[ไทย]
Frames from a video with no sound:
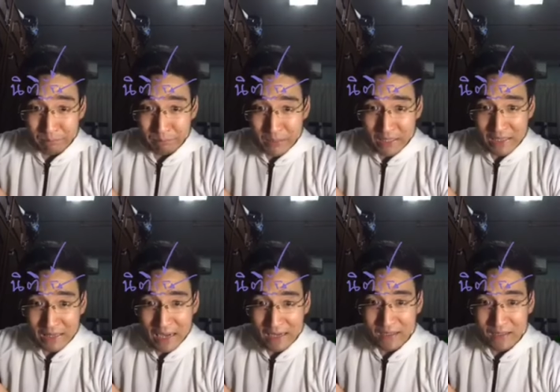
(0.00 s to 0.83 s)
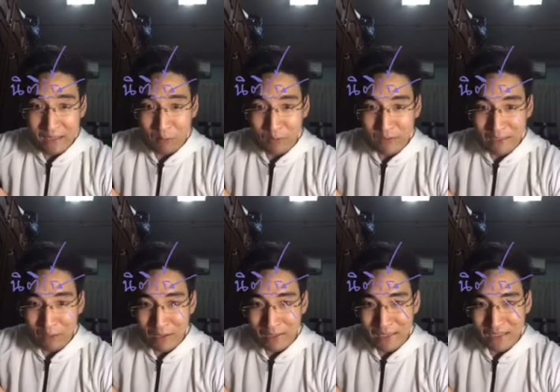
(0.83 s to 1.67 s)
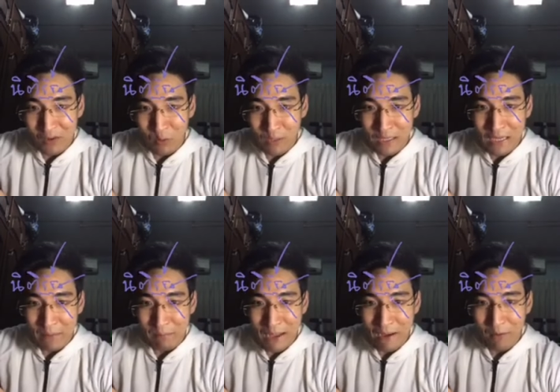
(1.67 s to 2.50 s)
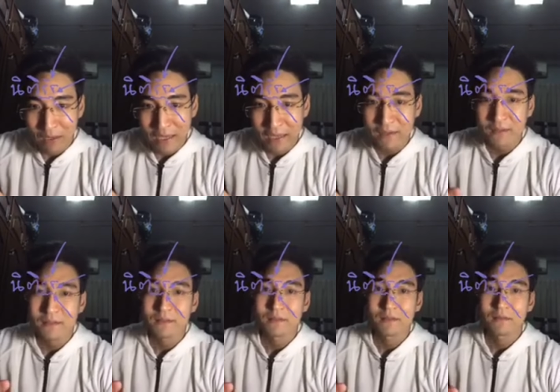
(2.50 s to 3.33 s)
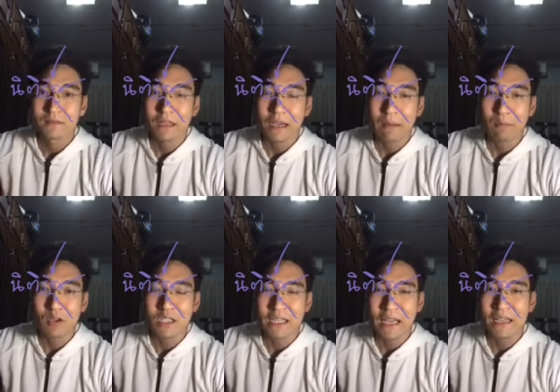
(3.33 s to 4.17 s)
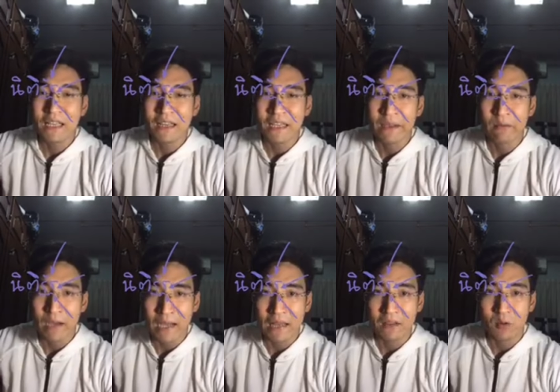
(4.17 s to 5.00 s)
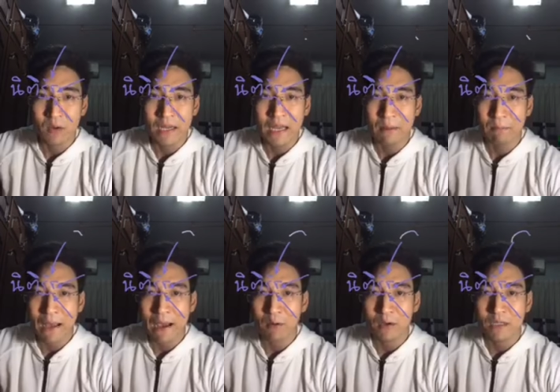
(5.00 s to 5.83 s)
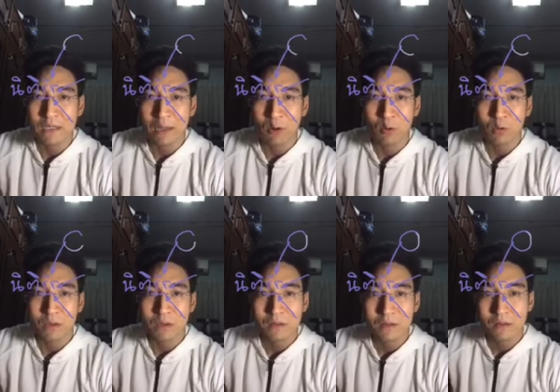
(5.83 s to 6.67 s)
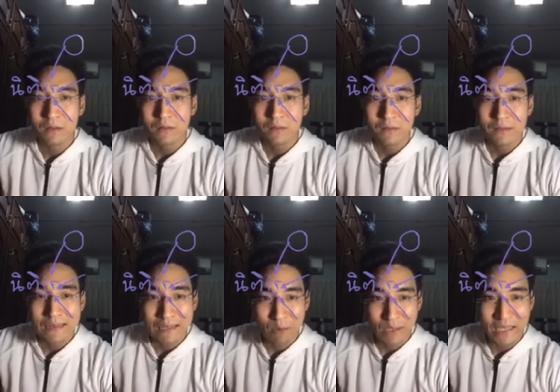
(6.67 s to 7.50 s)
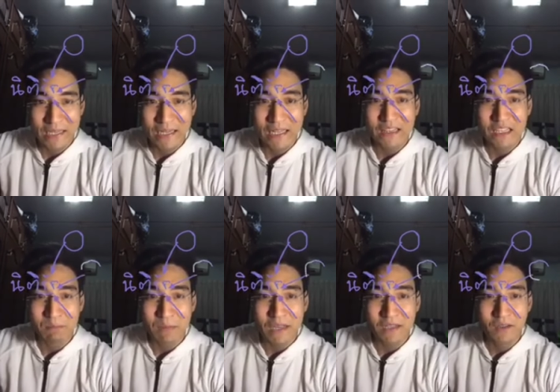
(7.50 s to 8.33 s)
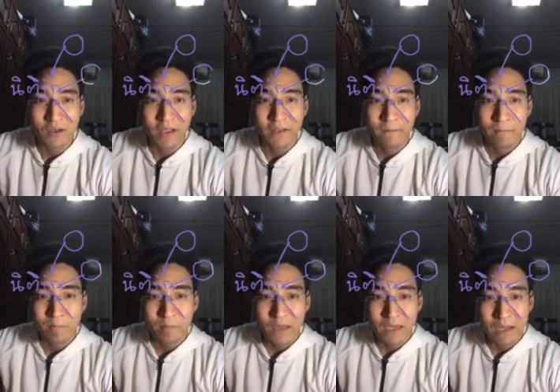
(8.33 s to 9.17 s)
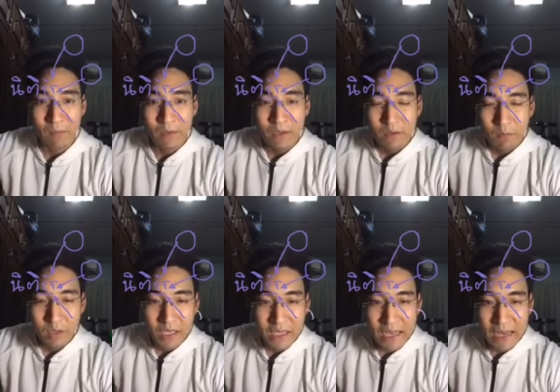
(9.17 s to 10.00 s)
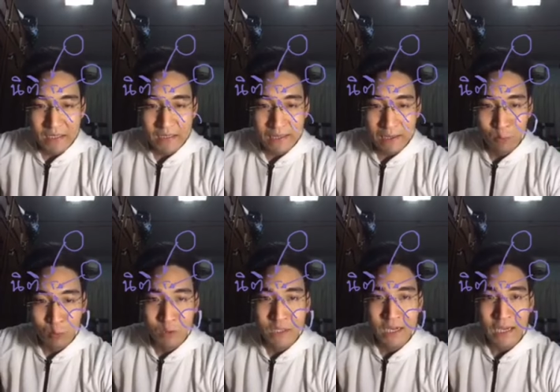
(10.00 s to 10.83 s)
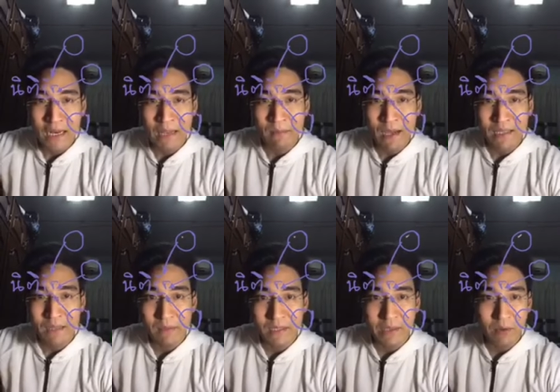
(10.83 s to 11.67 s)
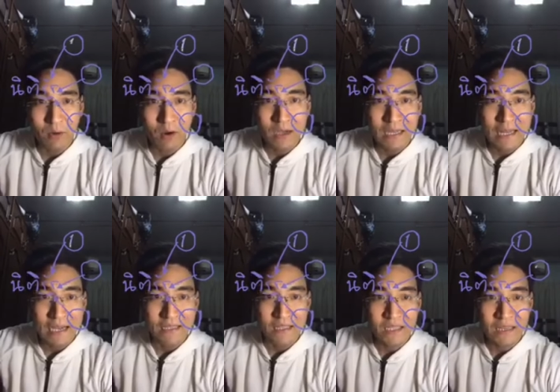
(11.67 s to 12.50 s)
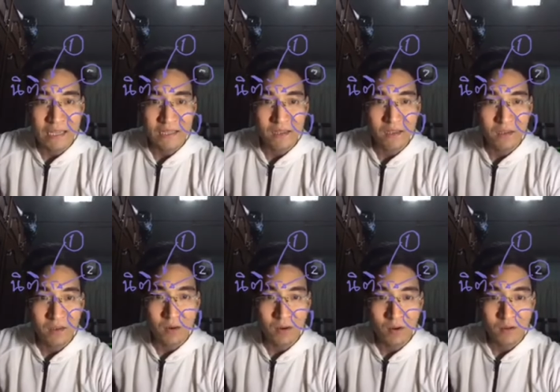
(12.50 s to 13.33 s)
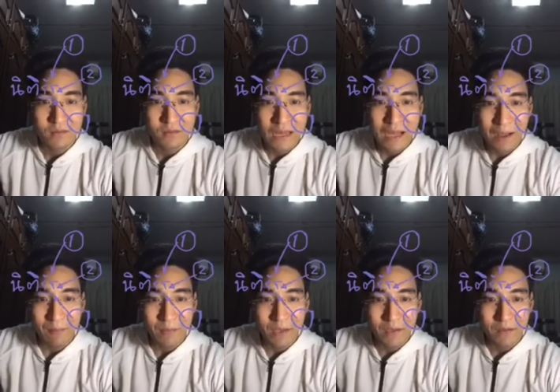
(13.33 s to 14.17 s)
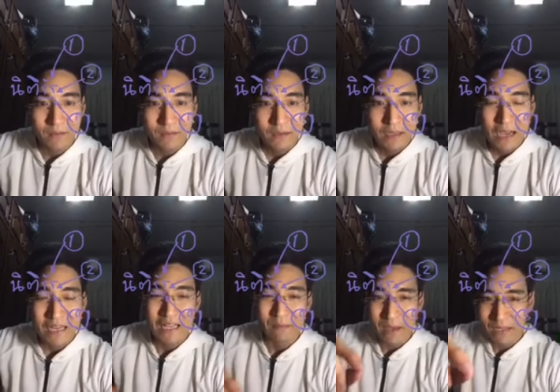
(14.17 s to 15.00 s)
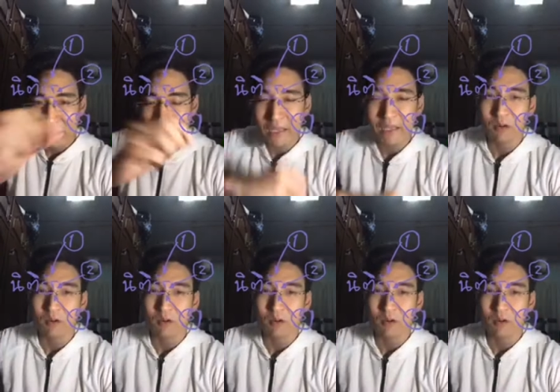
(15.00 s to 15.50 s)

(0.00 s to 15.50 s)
ประเด็นหลักคือเราเรากำลังจะส่งกระดาษเปล่าแล้วไงนะครับ เพราะฉะนั้นเนี่ยดีกว่าการส่งกระดาษเปล่า คือเราเราเขียนอะไรติดไปสักหน่อยนะครับ วิธีการคือเรารู้เรื่องอะไรบ้างที่มันเกี่ยวข้องกับหลักนิติรัฐสองสามเนี่ย อะไรบ้างที่แม่งเกี่ยว